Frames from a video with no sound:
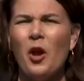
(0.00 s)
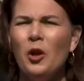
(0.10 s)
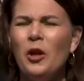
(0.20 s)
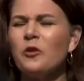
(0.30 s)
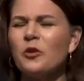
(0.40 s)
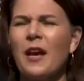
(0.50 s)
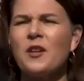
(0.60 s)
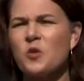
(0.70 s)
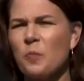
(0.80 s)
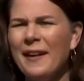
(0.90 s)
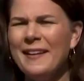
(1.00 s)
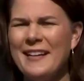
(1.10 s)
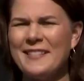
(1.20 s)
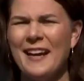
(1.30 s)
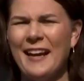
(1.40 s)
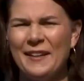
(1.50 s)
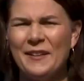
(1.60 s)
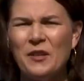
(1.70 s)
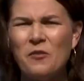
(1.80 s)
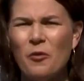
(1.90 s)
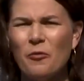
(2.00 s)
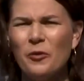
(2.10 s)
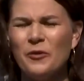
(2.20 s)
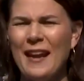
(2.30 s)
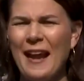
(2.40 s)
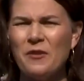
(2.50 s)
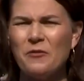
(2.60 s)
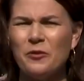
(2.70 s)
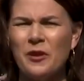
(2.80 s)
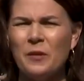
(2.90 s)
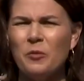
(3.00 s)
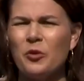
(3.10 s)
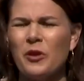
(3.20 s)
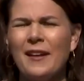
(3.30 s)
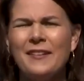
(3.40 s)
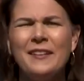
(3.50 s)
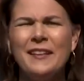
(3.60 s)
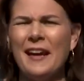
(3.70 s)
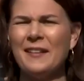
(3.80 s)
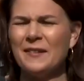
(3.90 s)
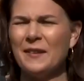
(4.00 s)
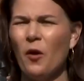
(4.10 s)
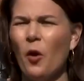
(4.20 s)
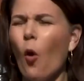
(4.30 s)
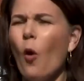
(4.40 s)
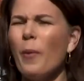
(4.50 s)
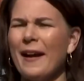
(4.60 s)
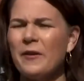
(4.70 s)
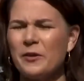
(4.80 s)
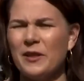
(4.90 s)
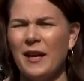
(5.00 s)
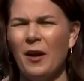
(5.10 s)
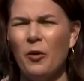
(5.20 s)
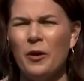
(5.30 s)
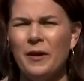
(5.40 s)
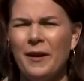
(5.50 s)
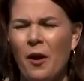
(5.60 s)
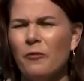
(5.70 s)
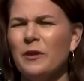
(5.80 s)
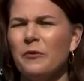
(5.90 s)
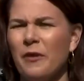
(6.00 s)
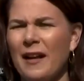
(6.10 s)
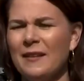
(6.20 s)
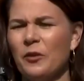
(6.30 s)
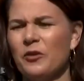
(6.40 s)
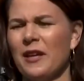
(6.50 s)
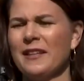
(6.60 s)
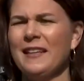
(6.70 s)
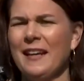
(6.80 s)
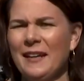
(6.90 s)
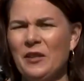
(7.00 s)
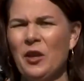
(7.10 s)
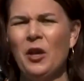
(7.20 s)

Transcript: Natürlich ist ein spannender Tag, nicht nur für unser Land, für unsere Demokratie. Ganz äh, Europa guckt ja auch äh, auf diesen Wahlsonntag hier in